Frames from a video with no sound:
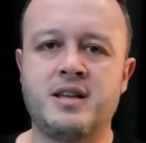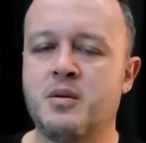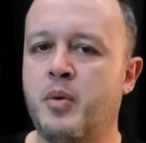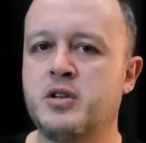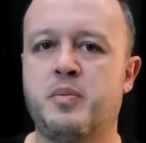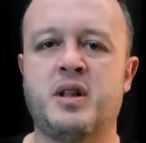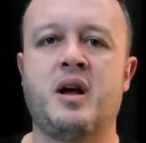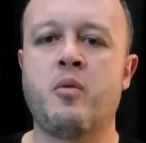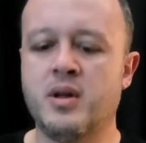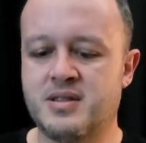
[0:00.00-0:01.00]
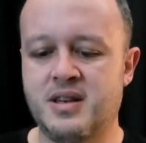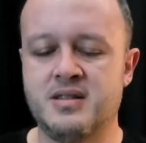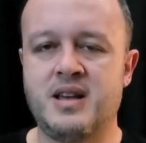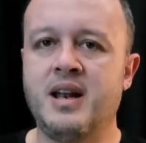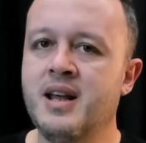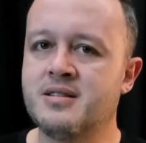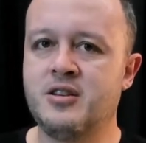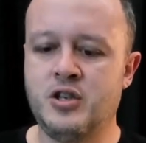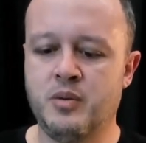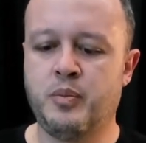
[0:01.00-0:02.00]
Você pode apertar quanto você quiser nesse
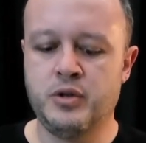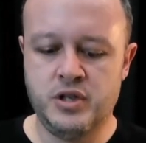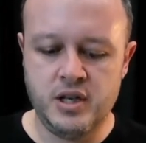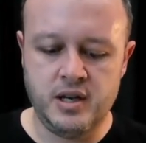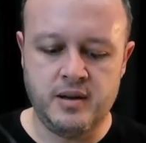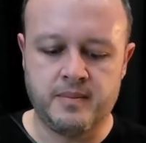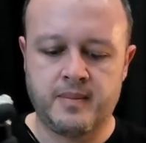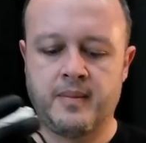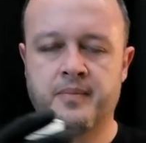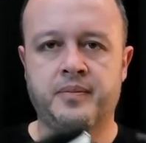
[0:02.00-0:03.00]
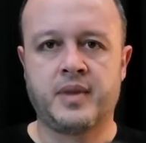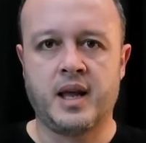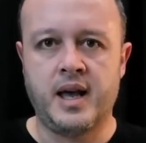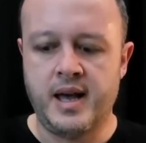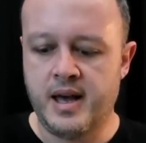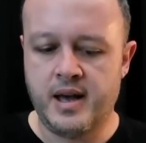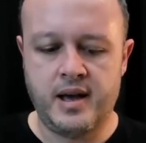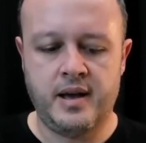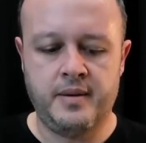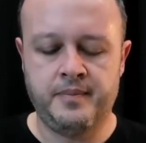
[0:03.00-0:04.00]
tipo de
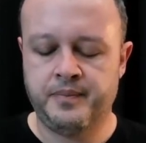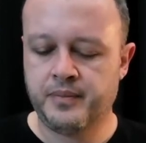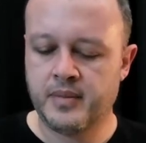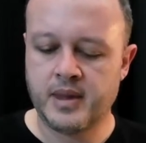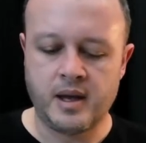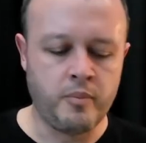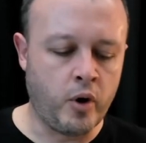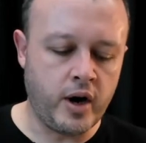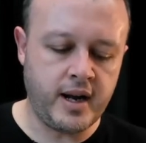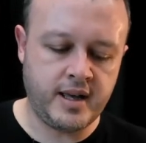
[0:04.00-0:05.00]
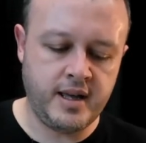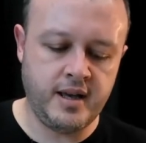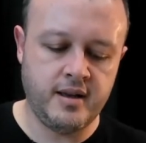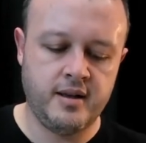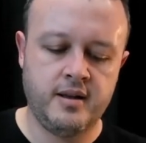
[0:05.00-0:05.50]
é, borne aqui.